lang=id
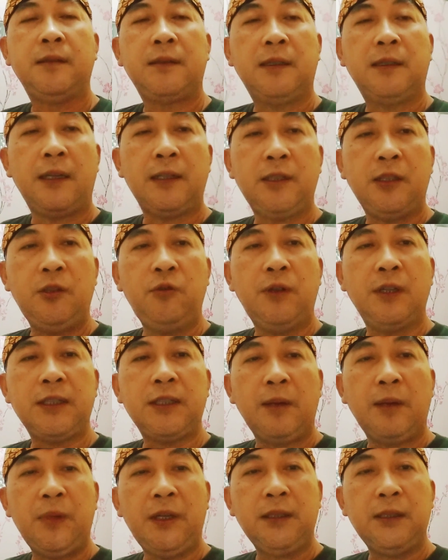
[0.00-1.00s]
Kelasnya juga
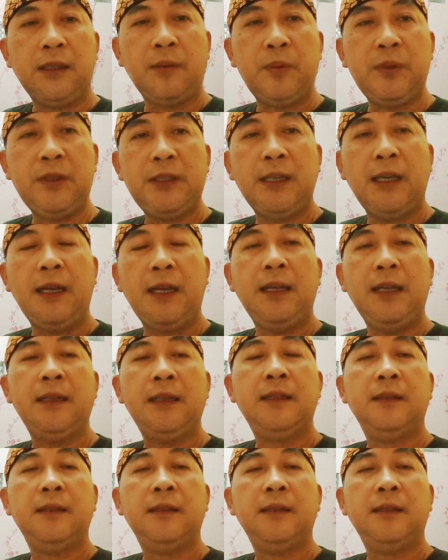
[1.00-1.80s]
sama terpisah